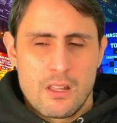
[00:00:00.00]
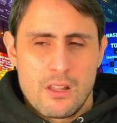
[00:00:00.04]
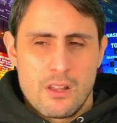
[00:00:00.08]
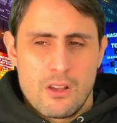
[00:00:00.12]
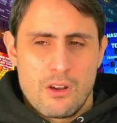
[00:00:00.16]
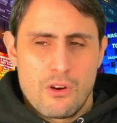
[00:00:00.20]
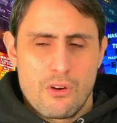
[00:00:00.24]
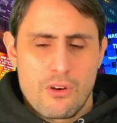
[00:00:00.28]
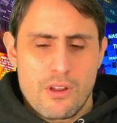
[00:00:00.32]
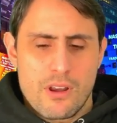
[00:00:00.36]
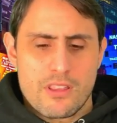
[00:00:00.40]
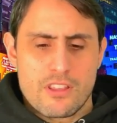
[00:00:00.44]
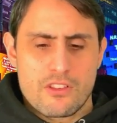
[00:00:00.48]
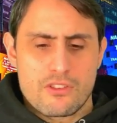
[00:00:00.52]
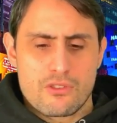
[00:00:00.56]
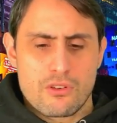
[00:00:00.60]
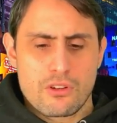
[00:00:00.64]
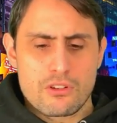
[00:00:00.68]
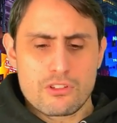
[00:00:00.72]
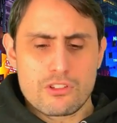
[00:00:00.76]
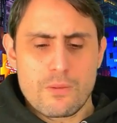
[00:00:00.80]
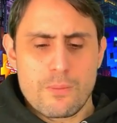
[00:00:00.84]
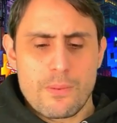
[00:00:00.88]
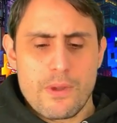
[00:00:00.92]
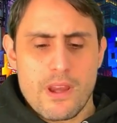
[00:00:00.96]
Ora,
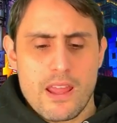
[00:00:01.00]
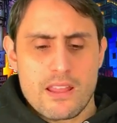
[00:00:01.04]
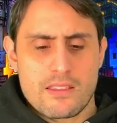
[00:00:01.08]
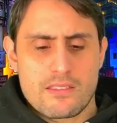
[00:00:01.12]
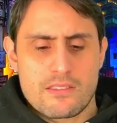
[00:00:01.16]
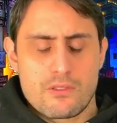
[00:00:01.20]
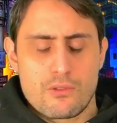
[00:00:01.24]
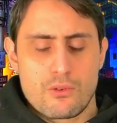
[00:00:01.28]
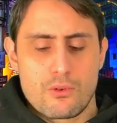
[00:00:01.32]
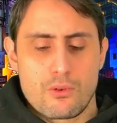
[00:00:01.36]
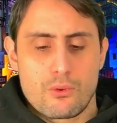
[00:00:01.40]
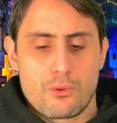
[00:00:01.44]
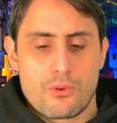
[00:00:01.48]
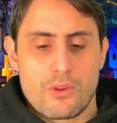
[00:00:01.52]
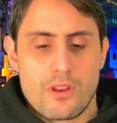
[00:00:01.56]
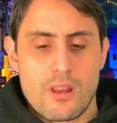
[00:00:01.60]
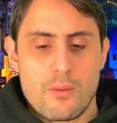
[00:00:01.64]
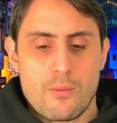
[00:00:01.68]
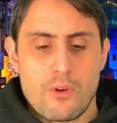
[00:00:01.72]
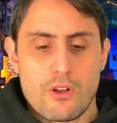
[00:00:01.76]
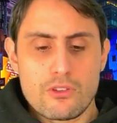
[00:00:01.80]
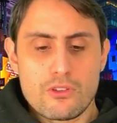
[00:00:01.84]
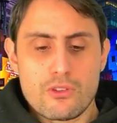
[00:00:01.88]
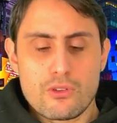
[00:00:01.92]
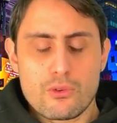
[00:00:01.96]
discorso prezzi, dunque le
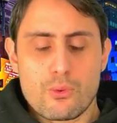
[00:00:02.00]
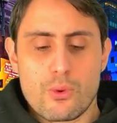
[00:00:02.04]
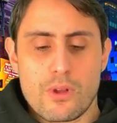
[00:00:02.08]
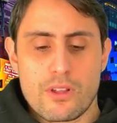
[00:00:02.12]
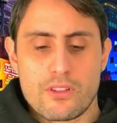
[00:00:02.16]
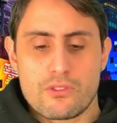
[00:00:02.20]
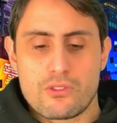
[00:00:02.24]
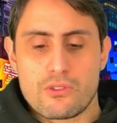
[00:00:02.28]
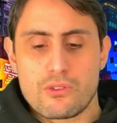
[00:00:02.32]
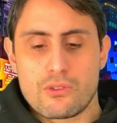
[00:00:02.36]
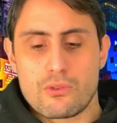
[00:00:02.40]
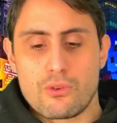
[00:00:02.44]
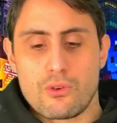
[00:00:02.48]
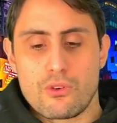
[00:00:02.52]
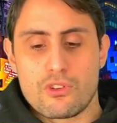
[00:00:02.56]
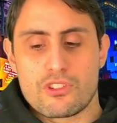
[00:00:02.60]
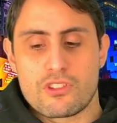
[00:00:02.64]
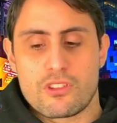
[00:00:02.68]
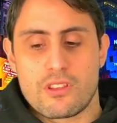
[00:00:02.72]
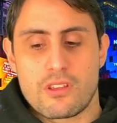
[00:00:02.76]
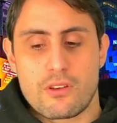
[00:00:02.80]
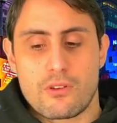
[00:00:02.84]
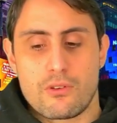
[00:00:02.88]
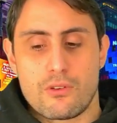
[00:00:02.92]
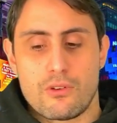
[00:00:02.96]
moto quanto
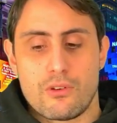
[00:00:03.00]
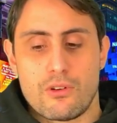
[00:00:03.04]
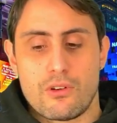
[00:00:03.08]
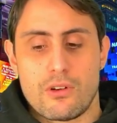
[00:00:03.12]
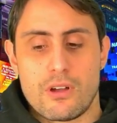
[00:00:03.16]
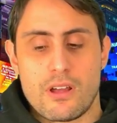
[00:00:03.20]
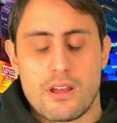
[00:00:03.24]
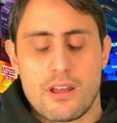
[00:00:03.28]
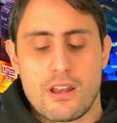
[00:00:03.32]
costano?